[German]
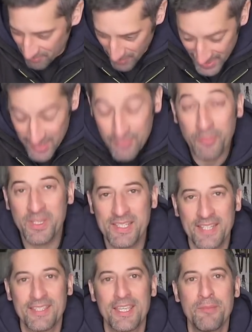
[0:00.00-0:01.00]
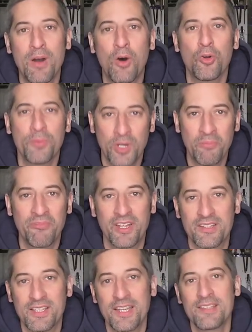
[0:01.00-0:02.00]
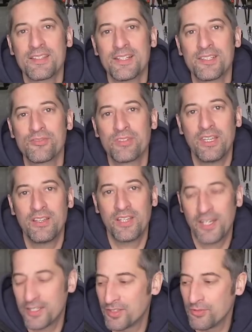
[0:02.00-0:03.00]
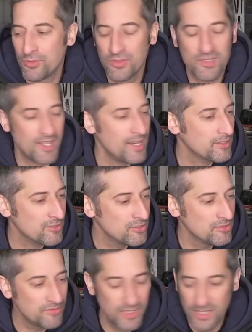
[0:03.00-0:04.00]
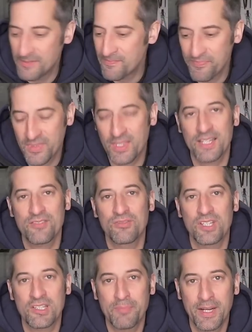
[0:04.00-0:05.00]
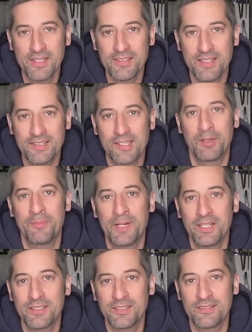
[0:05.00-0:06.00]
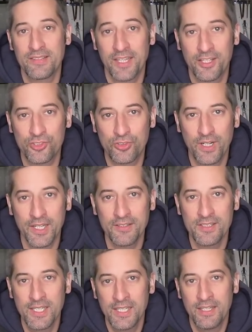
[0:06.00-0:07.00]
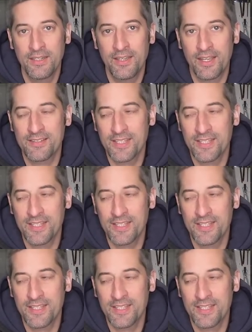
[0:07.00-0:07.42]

meistens vom Gesetzgeber auch übernommen werden. Das heißt also, die ETRTO sagt irgendwie, das und das passt, das kann man machen, das ist technisch korrekt. Der